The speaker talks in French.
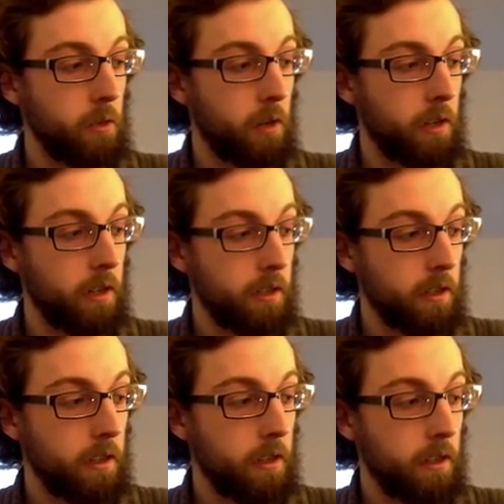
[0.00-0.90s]
droit
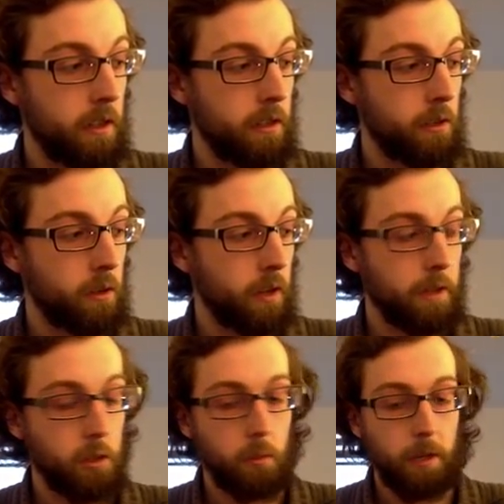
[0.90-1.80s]
sur la
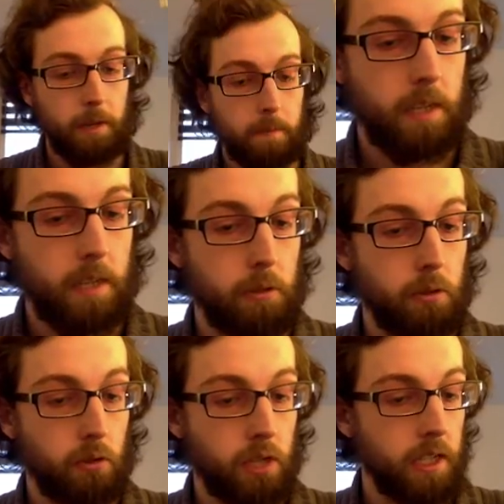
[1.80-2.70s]
face du bas. J'appuie
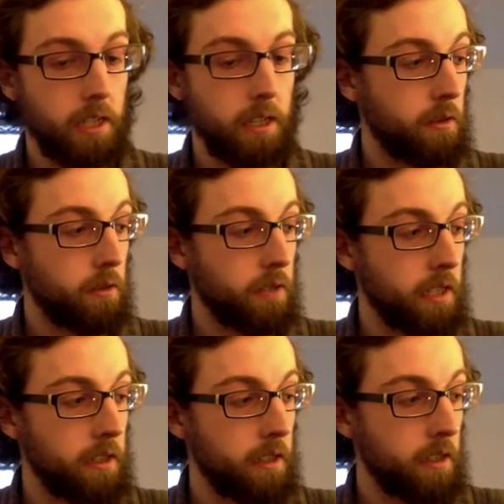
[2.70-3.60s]
sur G, sur
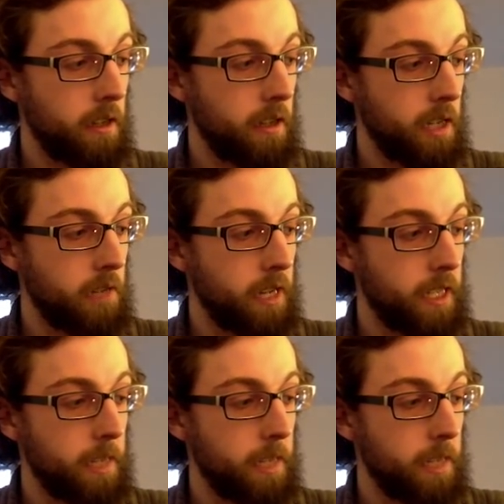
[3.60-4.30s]
Z, et je vais la